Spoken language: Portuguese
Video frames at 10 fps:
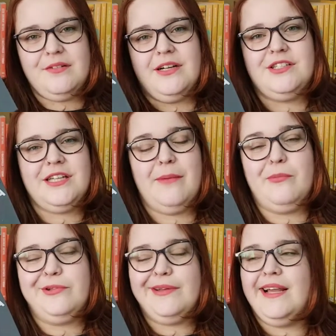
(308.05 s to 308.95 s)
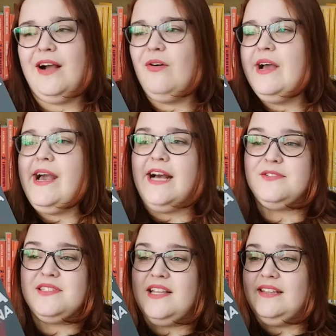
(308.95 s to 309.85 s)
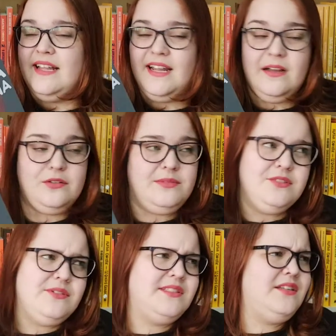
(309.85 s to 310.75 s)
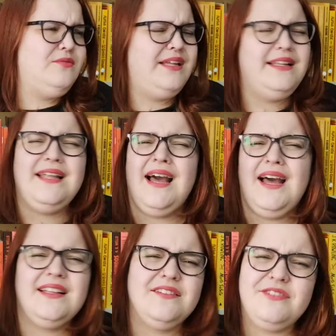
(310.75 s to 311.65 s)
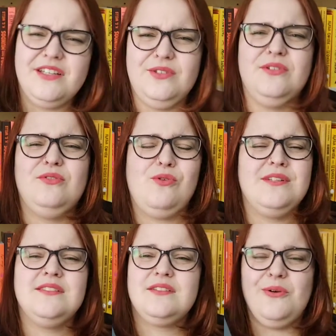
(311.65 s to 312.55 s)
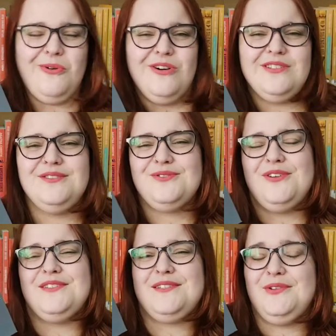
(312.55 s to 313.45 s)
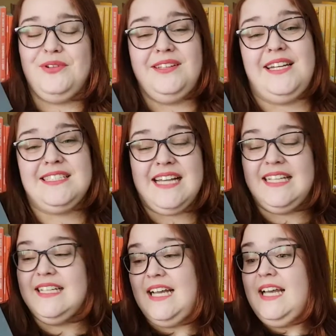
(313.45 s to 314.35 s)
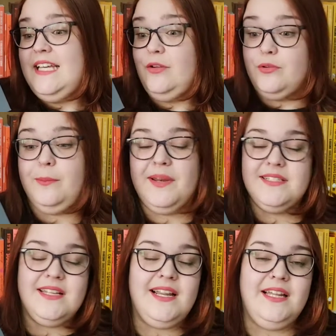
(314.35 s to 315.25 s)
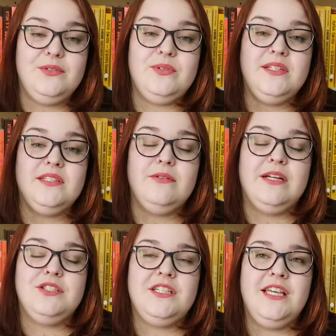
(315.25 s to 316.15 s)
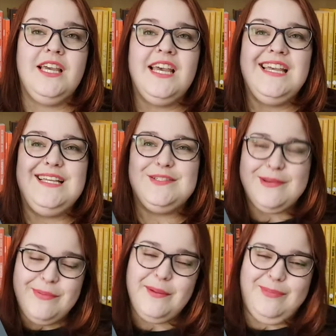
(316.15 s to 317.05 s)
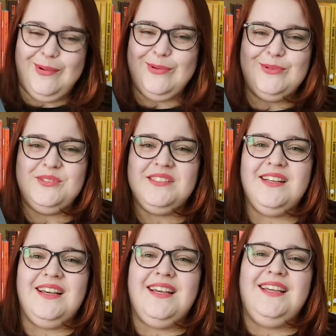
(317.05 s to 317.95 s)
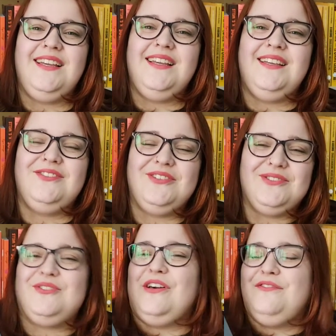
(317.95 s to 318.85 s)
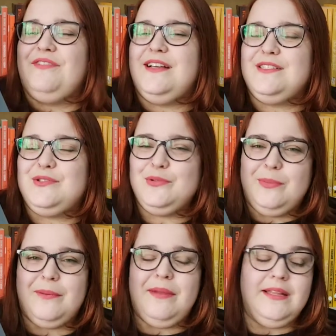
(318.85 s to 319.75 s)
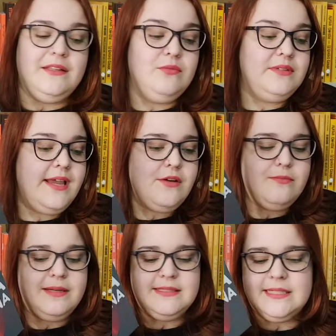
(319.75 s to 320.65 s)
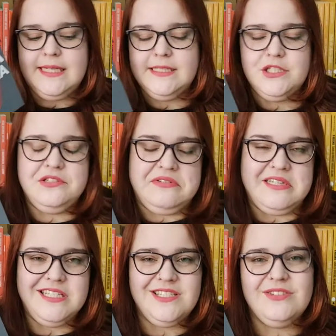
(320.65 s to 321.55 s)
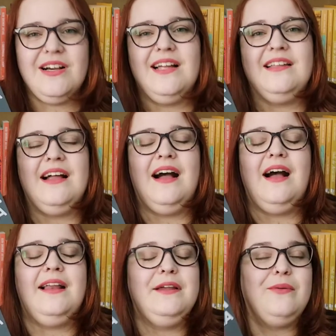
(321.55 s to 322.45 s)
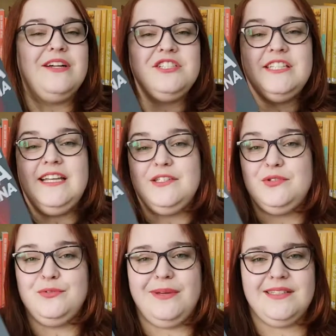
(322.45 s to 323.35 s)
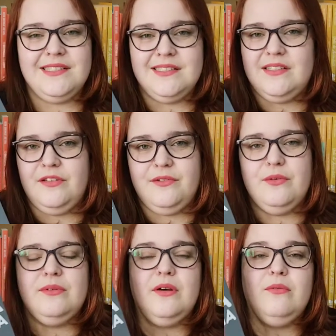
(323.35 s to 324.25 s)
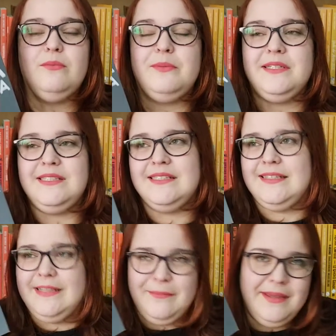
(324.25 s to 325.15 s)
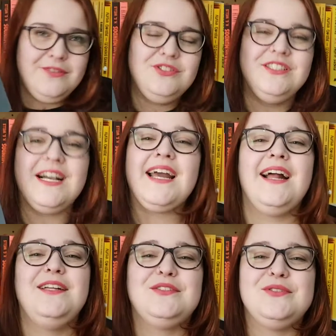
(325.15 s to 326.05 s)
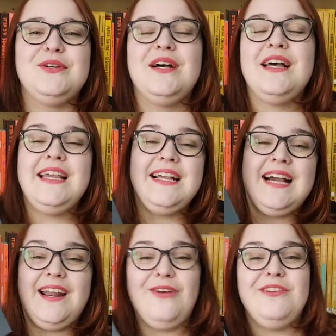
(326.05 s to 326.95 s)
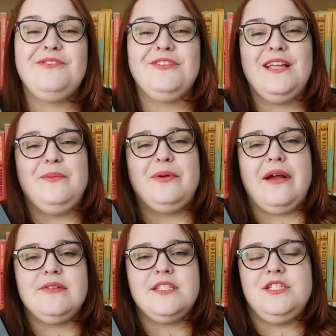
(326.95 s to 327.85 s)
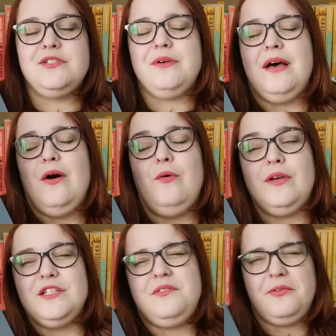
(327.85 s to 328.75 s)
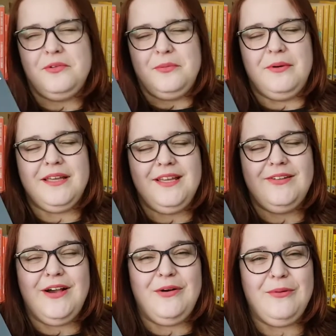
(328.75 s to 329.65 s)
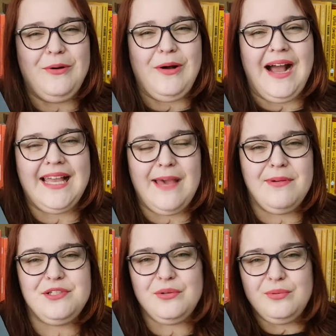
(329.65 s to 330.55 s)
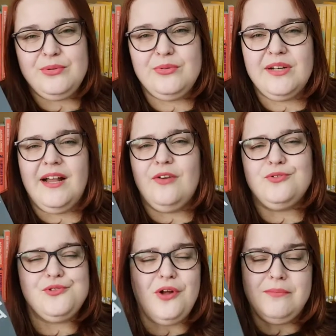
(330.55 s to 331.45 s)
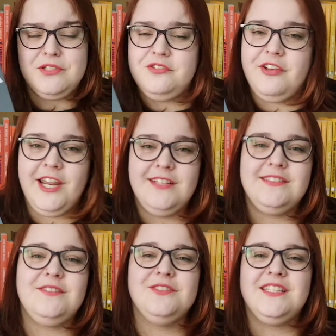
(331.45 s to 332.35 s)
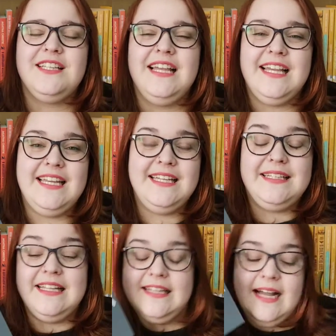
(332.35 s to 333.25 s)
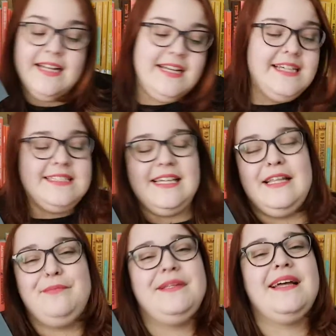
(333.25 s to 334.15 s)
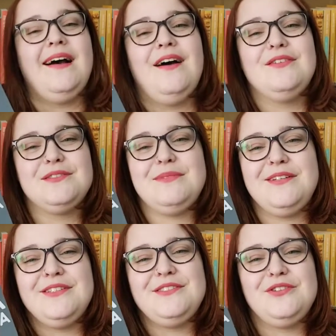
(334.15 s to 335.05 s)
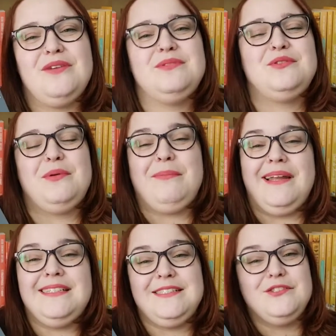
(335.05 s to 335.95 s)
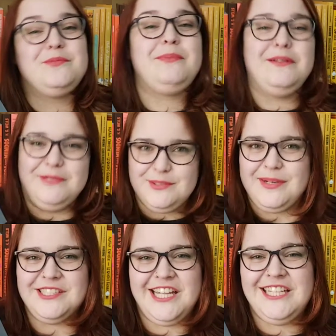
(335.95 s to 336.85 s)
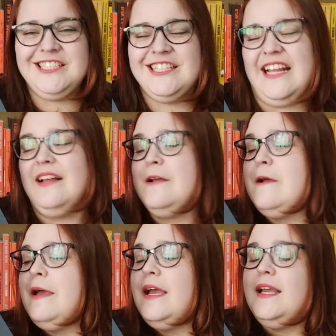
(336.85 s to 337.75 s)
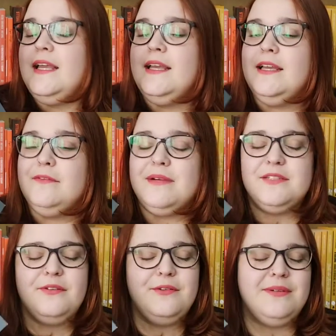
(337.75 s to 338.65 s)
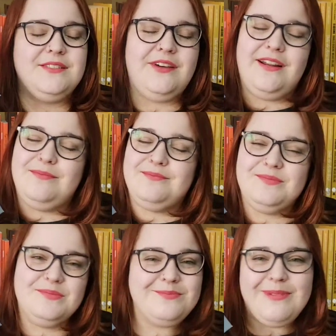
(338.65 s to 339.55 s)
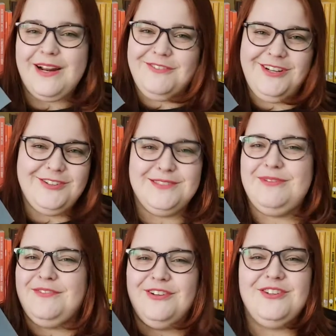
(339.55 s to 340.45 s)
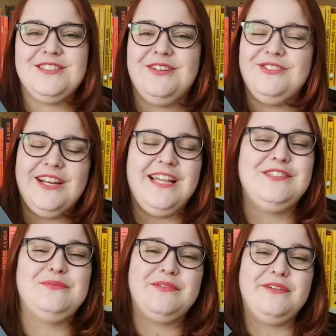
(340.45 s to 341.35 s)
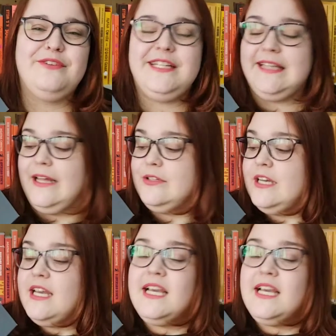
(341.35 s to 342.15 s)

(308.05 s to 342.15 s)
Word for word: Eu acho que é muito legal. Às vezes ele tá narrando umas coisas que não tem nada a ver com coisas que eu gosto, coisas que eu tô interessada e eu tô presa na leitura. Então eu acho que isso é para poucos e o Tolstói faz super bem. Não tem uma escrita difícil, a, a linguagem dele é super acessível, não precisa ter medo de encarar isso, encarar um livro dele por causa disso. O que dificulta um pouquinho é a quebra de cultura, os nomes diferentes que você tem que ali tentar se adaptar aos milhões de nomes super parecidos, pelo menos pra gente, né? E, mas foi uma história maravilhosa, maravilhosa, eu adorei, super favoritado.